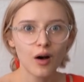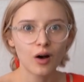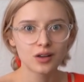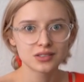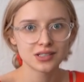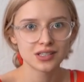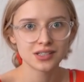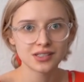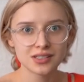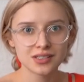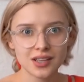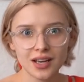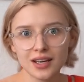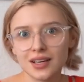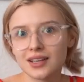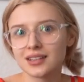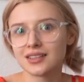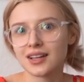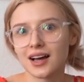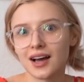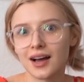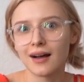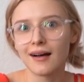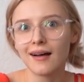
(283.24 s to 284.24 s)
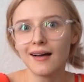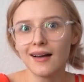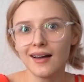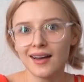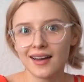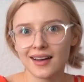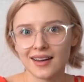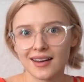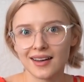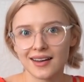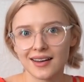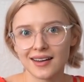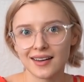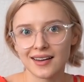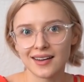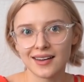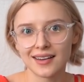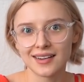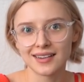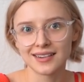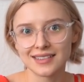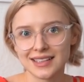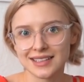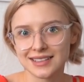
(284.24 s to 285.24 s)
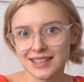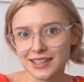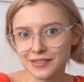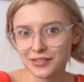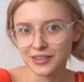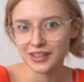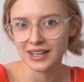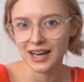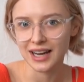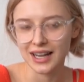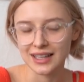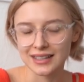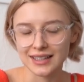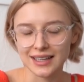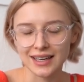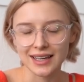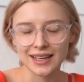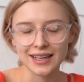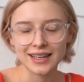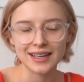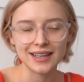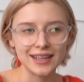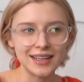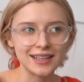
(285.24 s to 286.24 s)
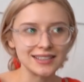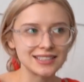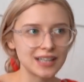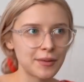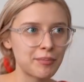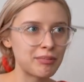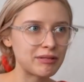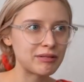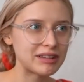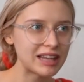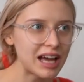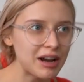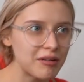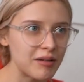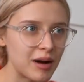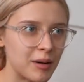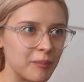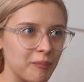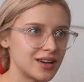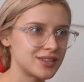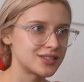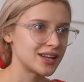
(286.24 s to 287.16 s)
oznaczenia ich na, e, na tej wygranej i zapytałam,